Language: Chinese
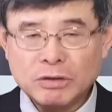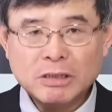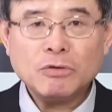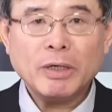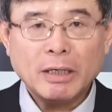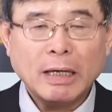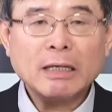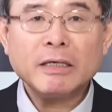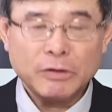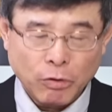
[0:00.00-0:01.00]
机会
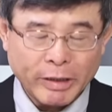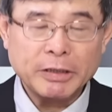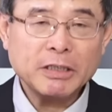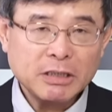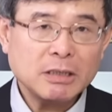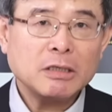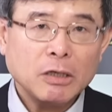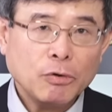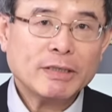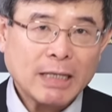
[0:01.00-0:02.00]
很可有可能性
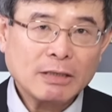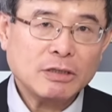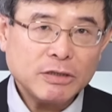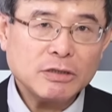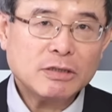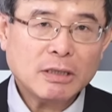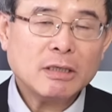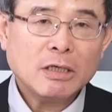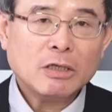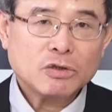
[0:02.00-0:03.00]
会长期执政，
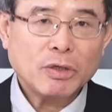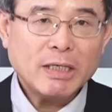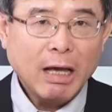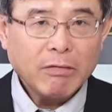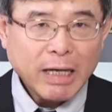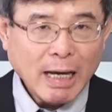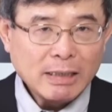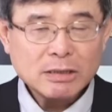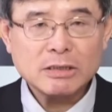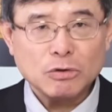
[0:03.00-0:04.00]
所以要
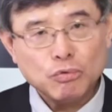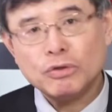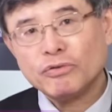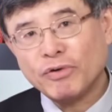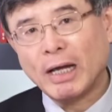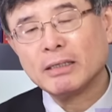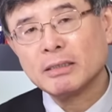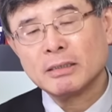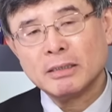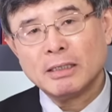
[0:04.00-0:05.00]
开始预防。
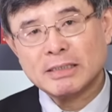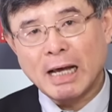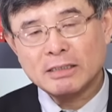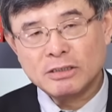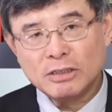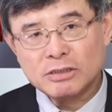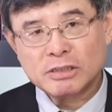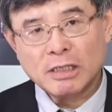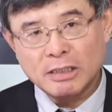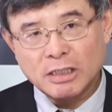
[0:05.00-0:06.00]
长期执
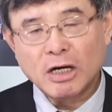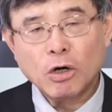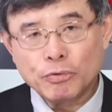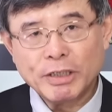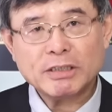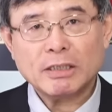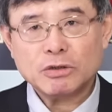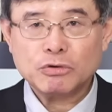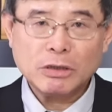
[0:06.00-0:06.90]
政的这个后遗症就